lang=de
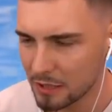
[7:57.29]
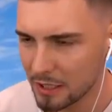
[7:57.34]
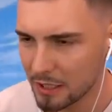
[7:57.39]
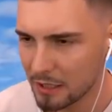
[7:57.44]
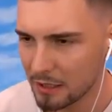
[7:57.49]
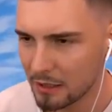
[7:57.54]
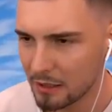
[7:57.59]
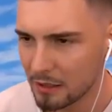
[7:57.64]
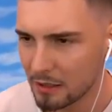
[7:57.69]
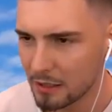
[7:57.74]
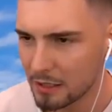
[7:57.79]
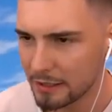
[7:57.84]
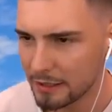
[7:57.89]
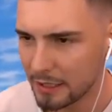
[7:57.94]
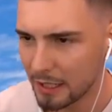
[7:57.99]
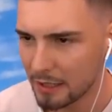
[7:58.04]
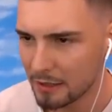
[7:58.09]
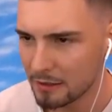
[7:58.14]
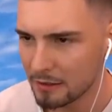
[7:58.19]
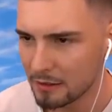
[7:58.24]
Nee, ich
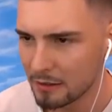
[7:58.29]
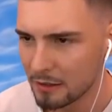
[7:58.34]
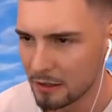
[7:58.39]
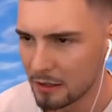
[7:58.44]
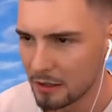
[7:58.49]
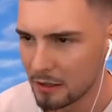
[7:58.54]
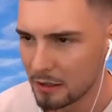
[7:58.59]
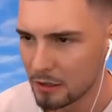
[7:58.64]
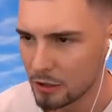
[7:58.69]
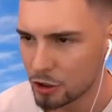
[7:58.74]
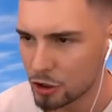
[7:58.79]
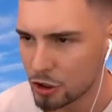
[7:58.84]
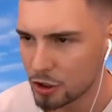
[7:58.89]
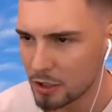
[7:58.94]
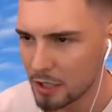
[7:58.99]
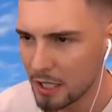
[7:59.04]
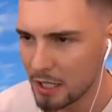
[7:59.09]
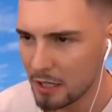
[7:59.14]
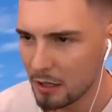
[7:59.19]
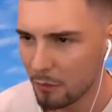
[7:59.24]
kann
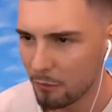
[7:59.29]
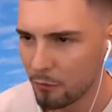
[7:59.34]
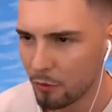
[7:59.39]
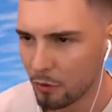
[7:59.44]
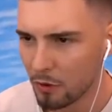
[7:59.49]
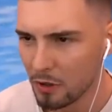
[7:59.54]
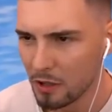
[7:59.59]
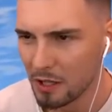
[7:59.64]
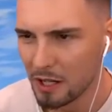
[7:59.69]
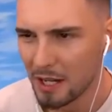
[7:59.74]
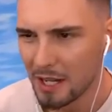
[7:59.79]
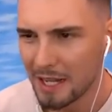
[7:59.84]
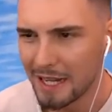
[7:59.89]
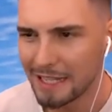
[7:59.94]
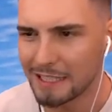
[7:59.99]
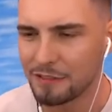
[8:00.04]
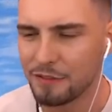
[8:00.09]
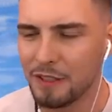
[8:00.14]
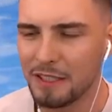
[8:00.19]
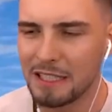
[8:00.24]
schnell, obwohl,
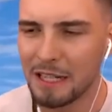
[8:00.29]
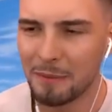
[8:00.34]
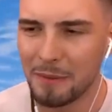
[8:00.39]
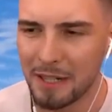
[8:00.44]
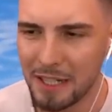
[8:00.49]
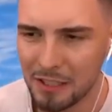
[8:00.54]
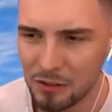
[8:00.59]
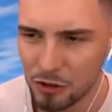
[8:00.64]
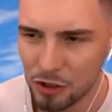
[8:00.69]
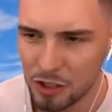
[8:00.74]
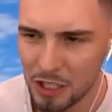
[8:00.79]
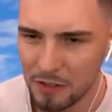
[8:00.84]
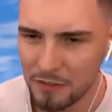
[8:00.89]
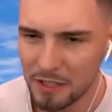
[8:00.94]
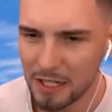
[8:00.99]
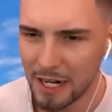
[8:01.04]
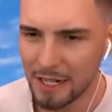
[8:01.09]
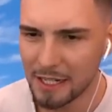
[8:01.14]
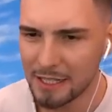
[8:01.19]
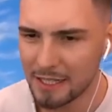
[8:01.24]
es fliegt aber nicht so schnell
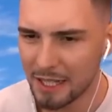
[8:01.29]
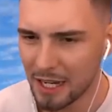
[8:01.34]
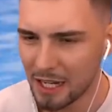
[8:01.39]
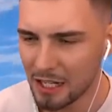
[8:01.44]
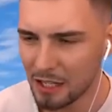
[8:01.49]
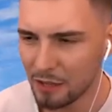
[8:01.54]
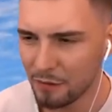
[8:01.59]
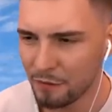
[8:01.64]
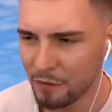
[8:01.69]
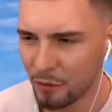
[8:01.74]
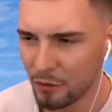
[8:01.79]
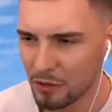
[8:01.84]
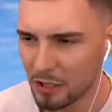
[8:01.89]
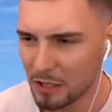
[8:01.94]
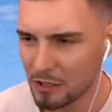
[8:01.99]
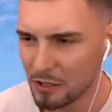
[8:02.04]
wie der eine Drache für 100